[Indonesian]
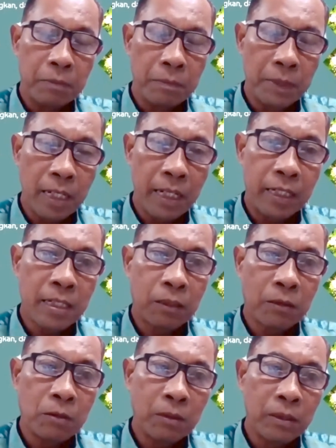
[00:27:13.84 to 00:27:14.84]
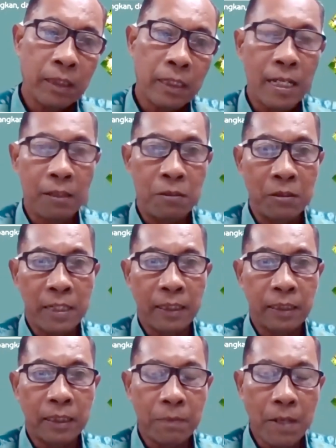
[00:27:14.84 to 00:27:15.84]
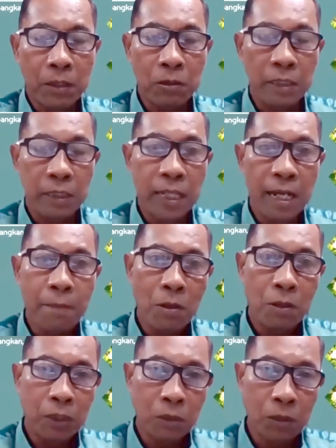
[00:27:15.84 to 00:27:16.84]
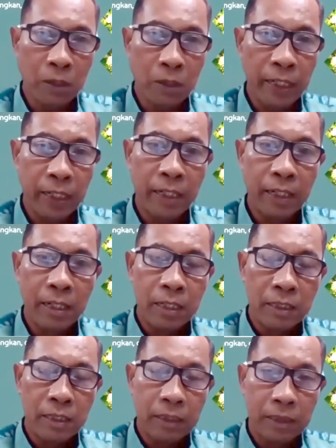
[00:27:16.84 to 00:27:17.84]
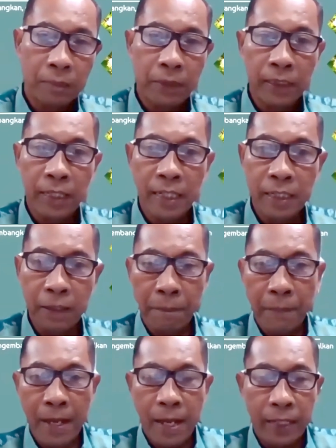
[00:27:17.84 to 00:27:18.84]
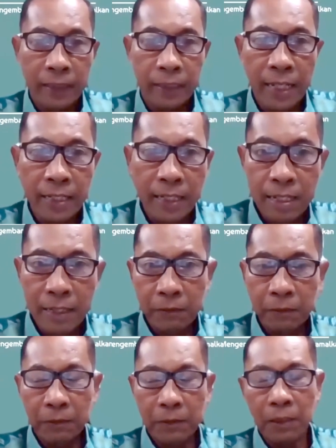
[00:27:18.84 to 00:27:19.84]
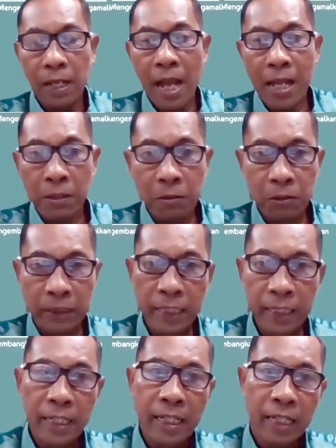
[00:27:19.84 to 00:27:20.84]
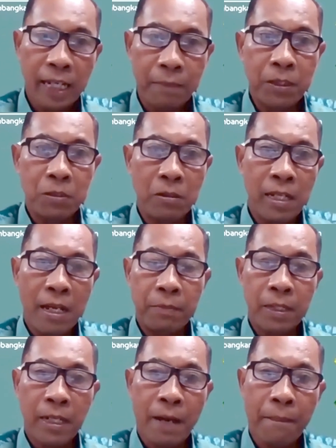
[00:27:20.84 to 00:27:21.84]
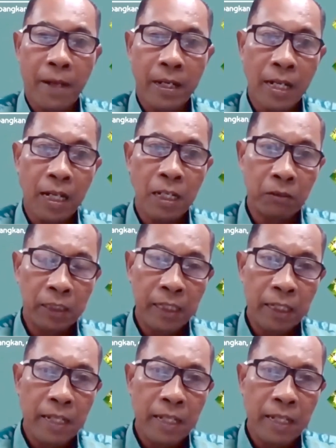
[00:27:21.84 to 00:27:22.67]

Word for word: menjadi satu keharusan termasuk di dalam monitoring seperti tadi Pak Intan ya untuk IoT kami juga menerapkan IoT